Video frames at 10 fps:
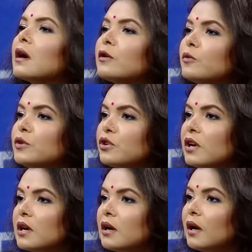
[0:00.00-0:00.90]
দেখানোর
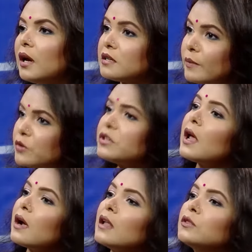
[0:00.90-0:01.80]
বিষয় না এটা মানুষের
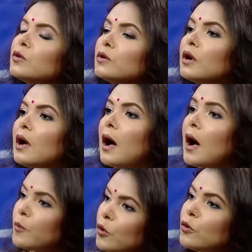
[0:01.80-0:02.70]
একান্ত
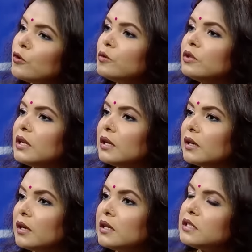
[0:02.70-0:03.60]
আপন অনুভূতি
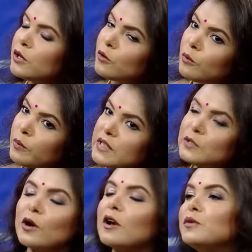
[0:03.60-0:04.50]
সেরকম মিস
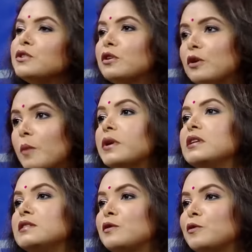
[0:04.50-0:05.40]
করার বিষয়টাও আমার নিজের